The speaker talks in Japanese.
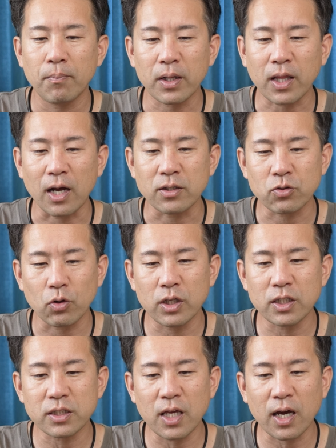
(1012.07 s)
また、
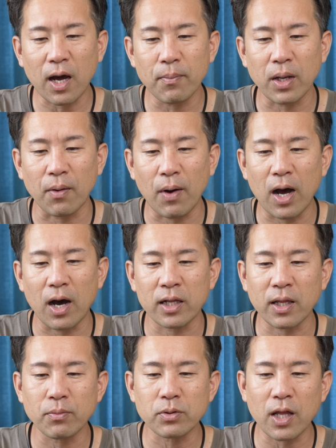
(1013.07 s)
ソニー製カメラは
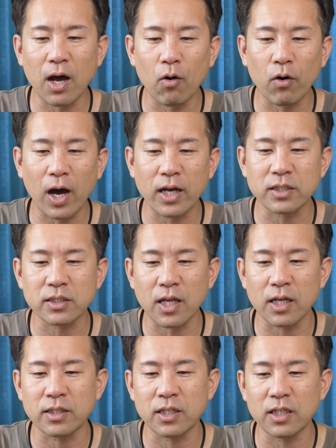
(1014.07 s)
アダプターを介し
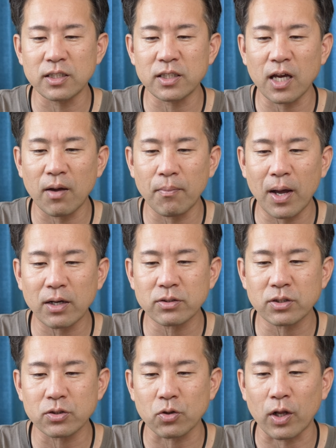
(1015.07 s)
て DJI m i r
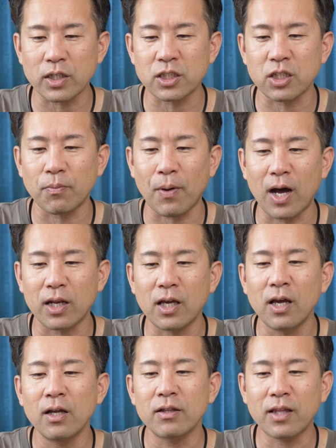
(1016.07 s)
k i のレシーバー
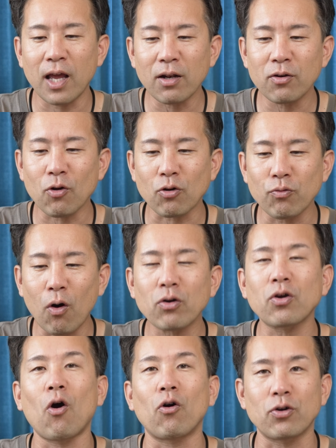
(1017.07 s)
に電力
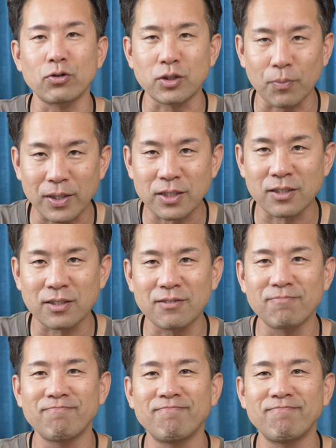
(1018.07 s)
を供給します。